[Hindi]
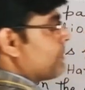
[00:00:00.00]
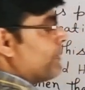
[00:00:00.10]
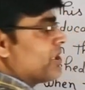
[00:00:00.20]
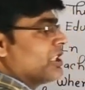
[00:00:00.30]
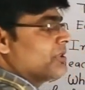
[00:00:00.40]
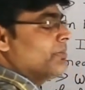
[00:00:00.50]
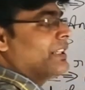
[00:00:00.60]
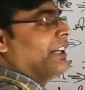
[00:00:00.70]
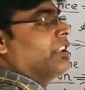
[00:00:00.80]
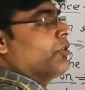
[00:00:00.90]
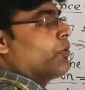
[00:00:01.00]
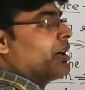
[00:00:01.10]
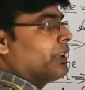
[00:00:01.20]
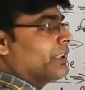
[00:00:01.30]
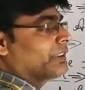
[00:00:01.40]
इस पैसेज में राइटर
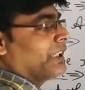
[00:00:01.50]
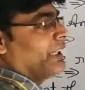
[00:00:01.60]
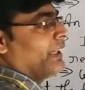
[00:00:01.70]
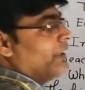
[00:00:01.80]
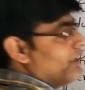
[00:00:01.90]
वर्णन करता है